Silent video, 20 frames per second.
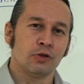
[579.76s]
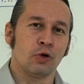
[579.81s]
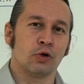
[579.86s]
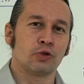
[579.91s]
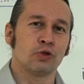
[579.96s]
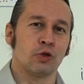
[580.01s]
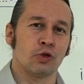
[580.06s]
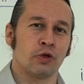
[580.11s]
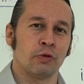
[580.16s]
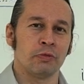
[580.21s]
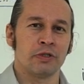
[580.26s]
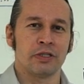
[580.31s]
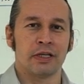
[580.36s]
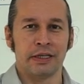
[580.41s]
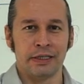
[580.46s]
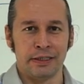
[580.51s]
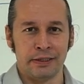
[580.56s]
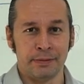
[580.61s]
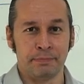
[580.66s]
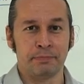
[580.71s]
doktorumuza
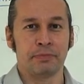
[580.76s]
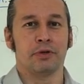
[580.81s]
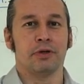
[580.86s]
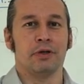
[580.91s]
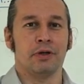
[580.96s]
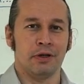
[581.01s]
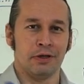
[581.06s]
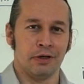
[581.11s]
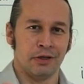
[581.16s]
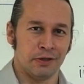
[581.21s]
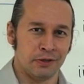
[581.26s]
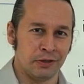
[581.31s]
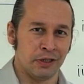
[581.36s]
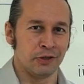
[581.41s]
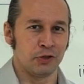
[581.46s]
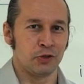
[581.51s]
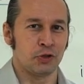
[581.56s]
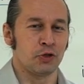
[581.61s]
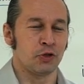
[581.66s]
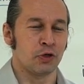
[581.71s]
gidip e,
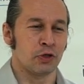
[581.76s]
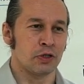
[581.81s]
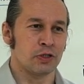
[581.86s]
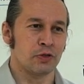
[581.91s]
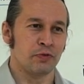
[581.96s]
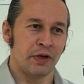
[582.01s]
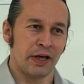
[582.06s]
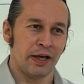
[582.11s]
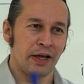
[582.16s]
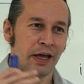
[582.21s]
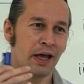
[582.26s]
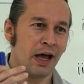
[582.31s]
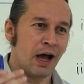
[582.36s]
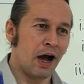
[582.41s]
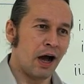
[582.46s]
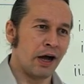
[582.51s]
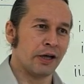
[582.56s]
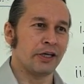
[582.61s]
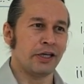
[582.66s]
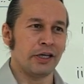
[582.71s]
danışıyoruz ve
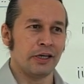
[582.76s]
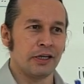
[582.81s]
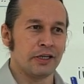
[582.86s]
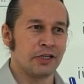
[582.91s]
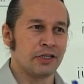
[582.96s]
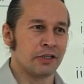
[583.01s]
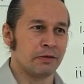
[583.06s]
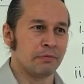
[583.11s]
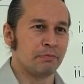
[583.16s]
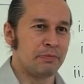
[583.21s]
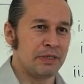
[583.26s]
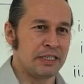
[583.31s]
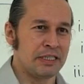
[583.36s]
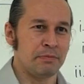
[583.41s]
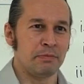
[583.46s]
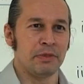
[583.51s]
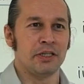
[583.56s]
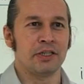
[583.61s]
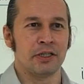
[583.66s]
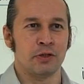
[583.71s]
hangi ilacın
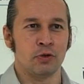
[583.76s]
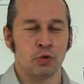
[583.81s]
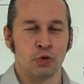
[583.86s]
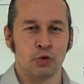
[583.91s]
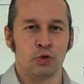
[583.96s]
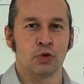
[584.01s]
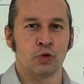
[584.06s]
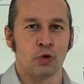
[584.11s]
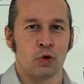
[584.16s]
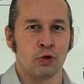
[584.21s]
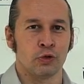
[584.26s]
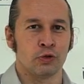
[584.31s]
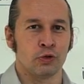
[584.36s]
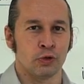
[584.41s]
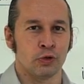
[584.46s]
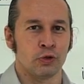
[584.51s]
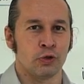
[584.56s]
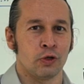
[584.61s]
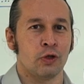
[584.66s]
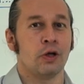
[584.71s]
bizim için uygun
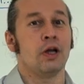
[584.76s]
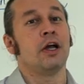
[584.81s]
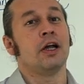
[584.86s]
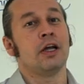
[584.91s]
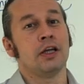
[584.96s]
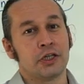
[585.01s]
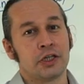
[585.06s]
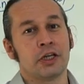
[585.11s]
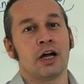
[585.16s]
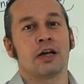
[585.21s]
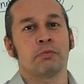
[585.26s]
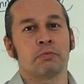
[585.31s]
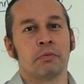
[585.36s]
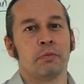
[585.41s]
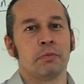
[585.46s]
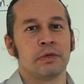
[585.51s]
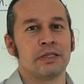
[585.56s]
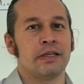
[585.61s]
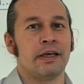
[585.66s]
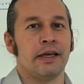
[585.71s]
olduğunu
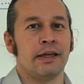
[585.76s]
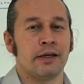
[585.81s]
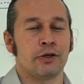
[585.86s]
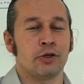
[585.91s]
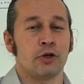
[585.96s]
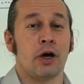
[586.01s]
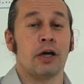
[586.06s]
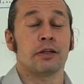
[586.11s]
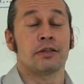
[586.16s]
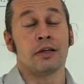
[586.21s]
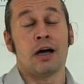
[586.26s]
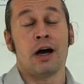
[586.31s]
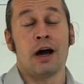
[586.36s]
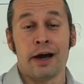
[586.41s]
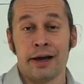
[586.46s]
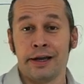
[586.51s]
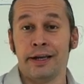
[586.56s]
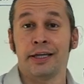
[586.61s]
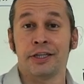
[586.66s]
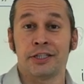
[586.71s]
çıkartmamız gerekiyor. Hatta
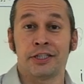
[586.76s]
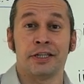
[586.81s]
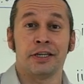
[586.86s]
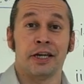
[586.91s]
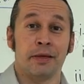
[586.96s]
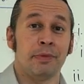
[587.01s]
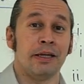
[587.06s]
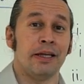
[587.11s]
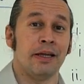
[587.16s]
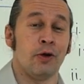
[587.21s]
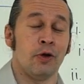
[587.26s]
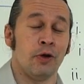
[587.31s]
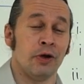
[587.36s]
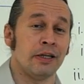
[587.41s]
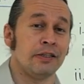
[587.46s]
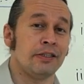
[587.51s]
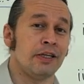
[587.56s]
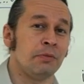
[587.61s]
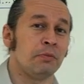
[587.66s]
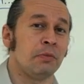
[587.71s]
aile içinde bile
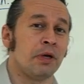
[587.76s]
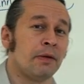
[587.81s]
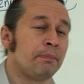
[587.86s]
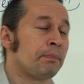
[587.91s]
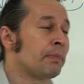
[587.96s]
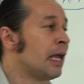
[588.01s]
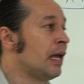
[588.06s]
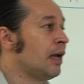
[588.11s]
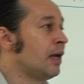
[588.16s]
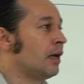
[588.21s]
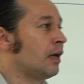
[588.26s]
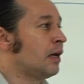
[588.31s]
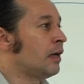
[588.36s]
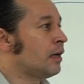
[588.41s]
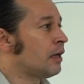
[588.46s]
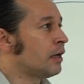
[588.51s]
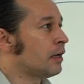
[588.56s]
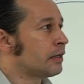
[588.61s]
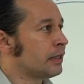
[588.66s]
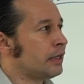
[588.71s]
öyle değil mi?
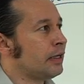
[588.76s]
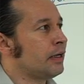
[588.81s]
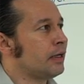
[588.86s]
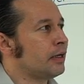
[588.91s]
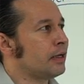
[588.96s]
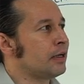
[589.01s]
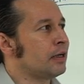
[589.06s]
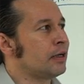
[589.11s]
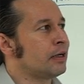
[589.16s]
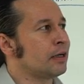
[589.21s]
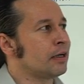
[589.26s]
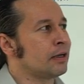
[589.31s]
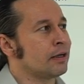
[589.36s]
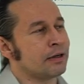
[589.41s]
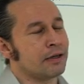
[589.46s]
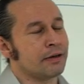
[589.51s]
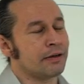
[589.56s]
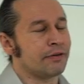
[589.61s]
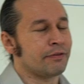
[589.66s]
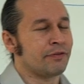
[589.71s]
E, ki e,
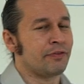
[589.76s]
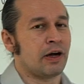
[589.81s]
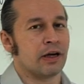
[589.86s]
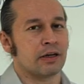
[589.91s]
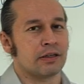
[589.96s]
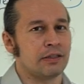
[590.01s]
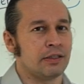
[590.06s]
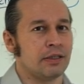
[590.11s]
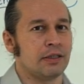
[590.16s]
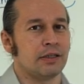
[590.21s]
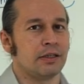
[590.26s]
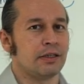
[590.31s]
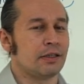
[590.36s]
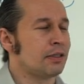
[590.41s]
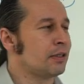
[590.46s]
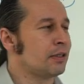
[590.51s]
farklı